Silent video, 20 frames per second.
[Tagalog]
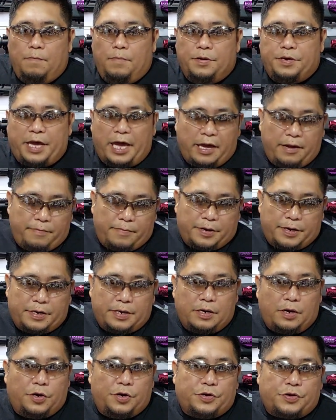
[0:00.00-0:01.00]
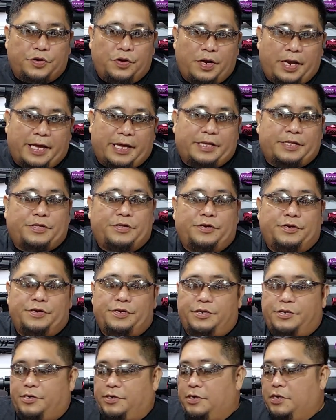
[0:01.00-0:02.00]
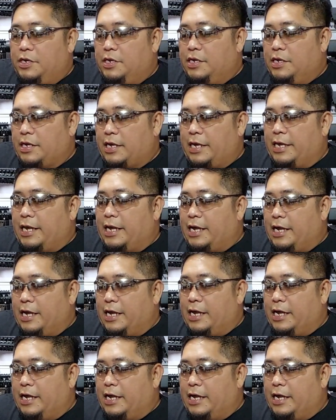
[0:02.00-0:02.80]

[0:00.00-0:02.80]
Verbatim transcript: gamer or collector no kaya